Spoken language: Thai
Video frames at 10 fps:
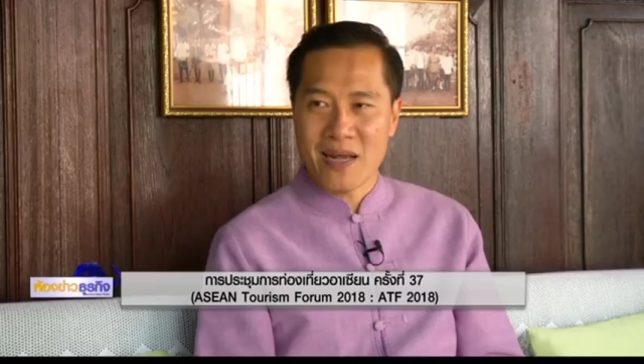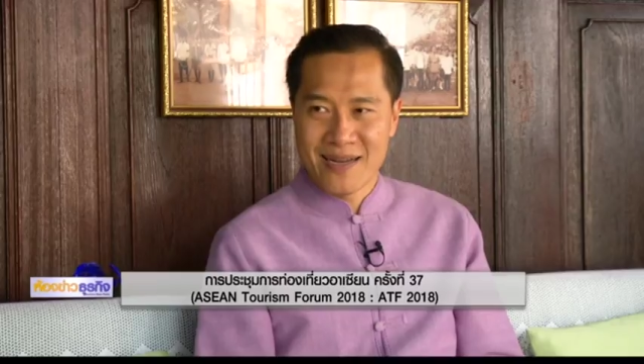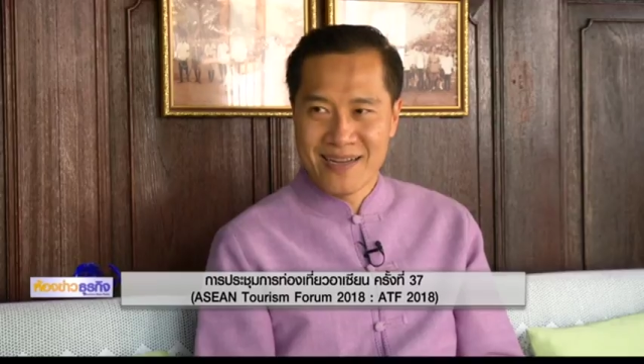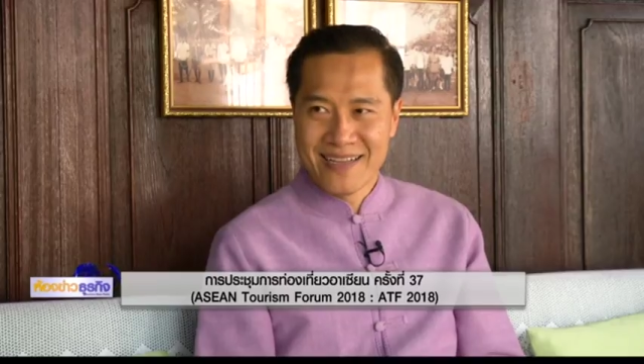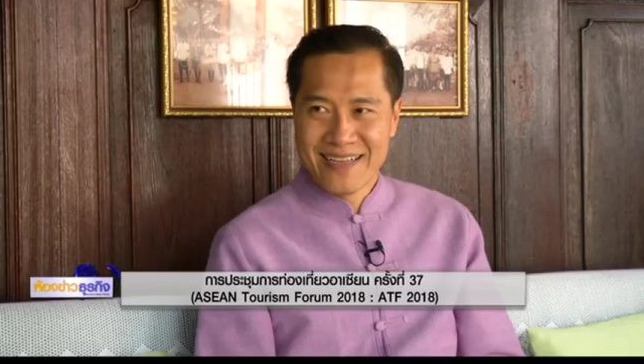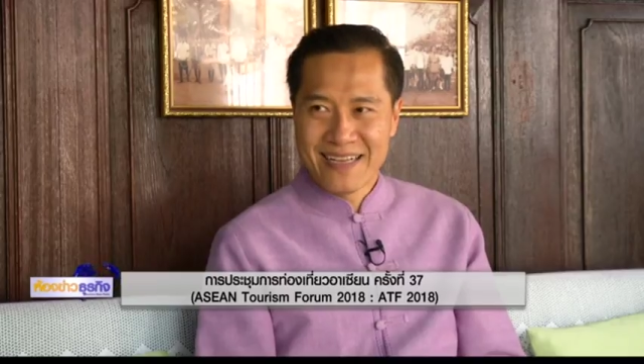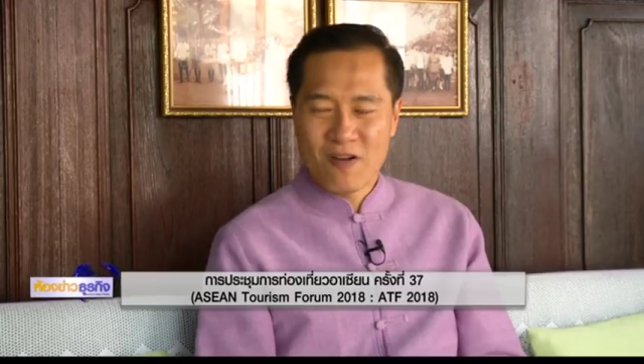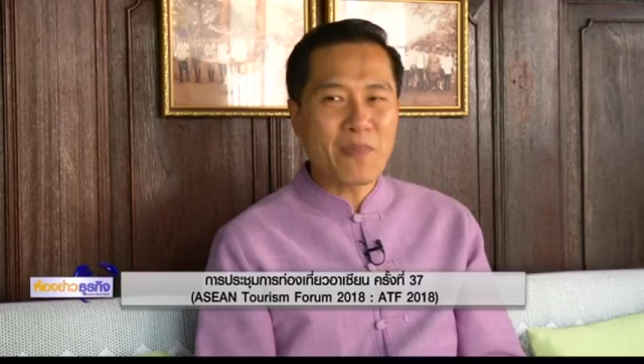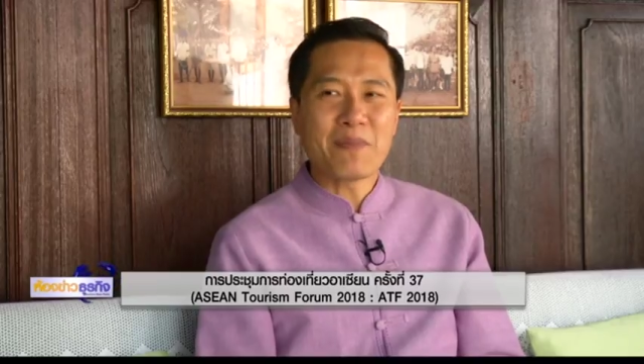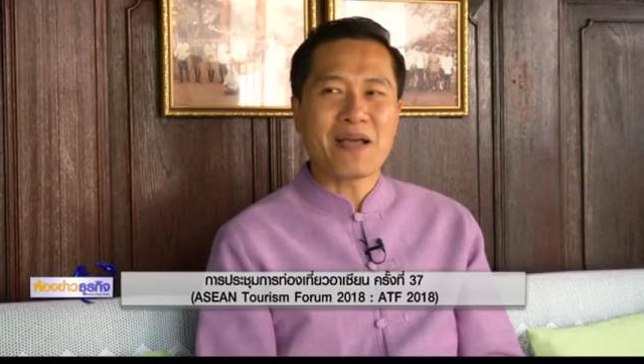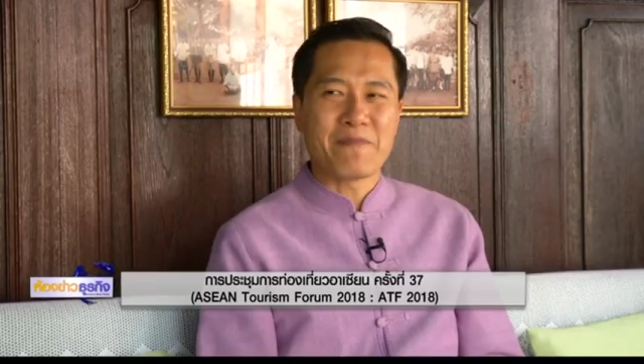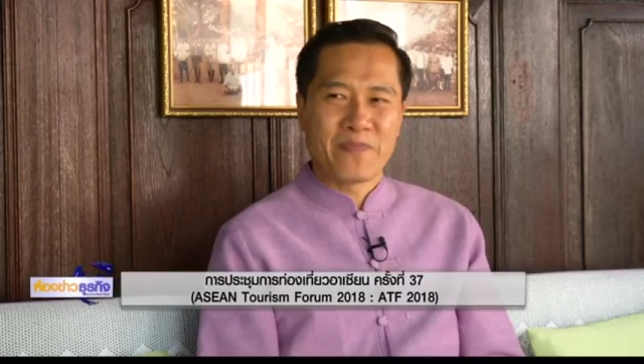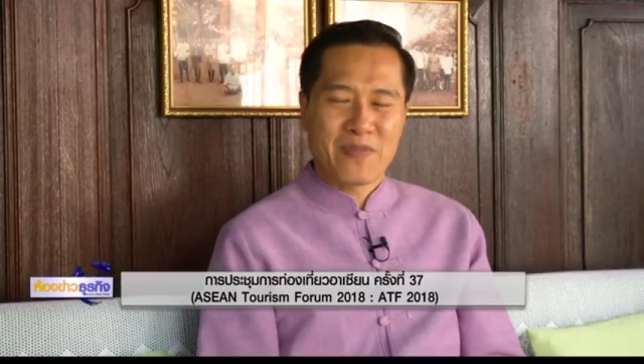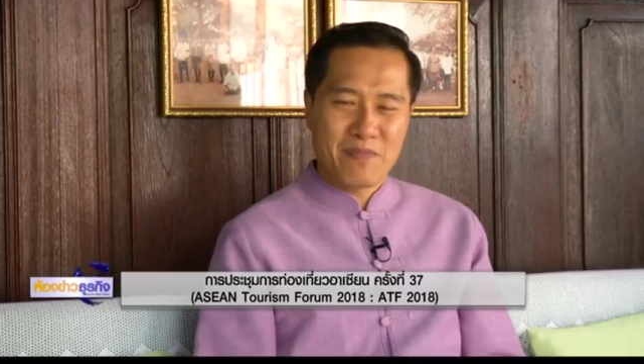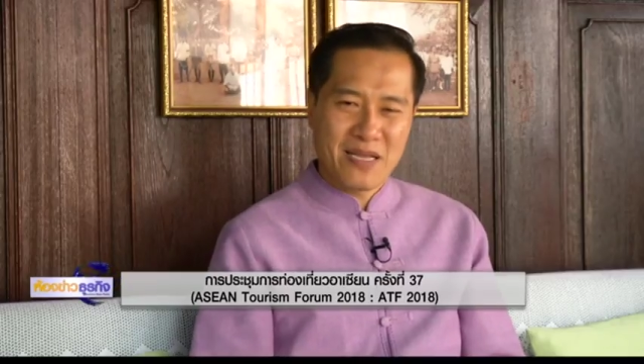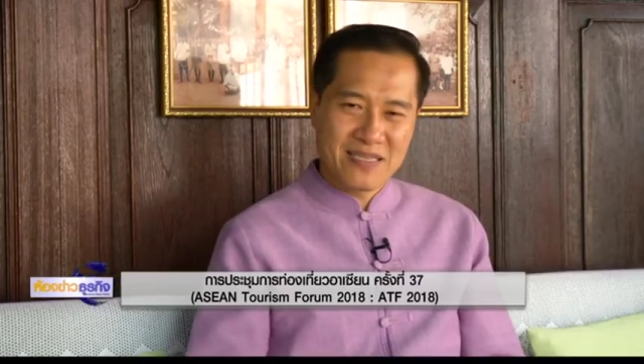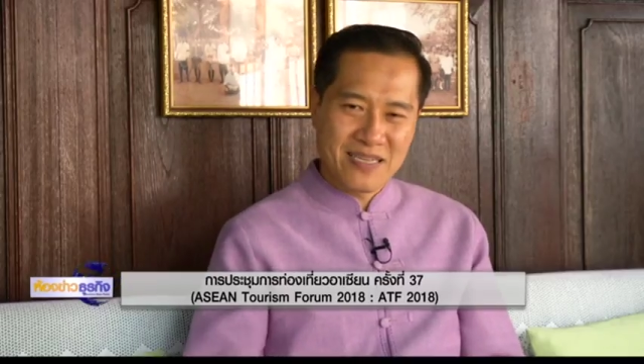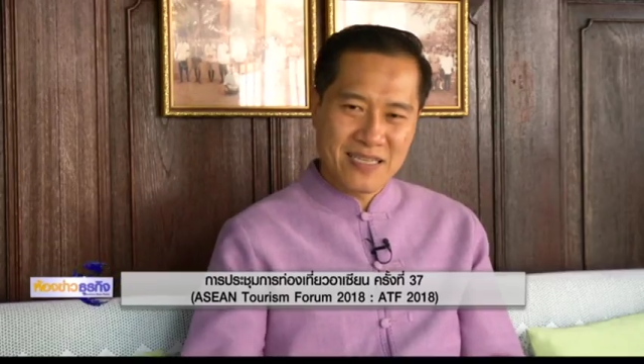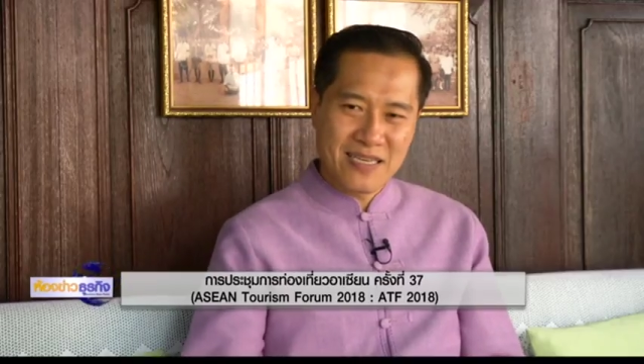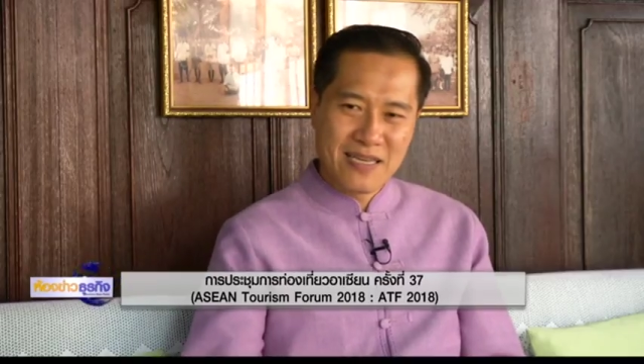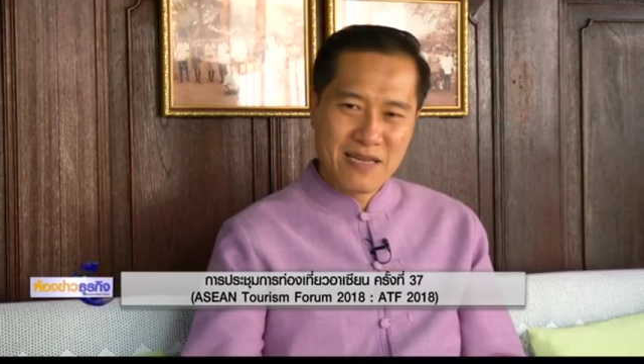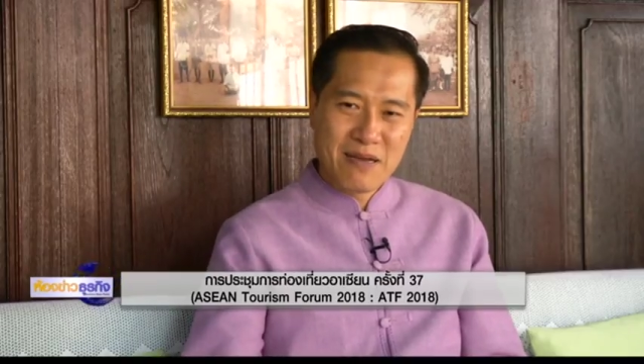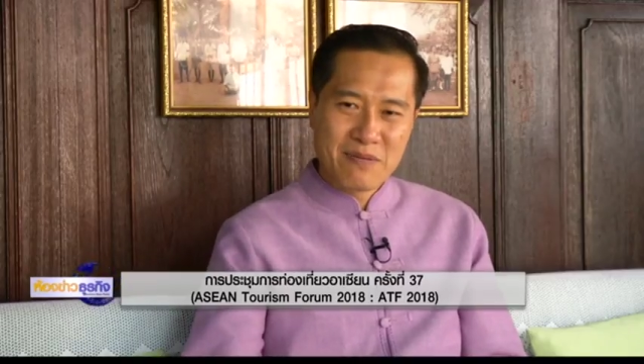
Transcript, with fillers: ผัสของแบบนี้เป็นสิ่งที่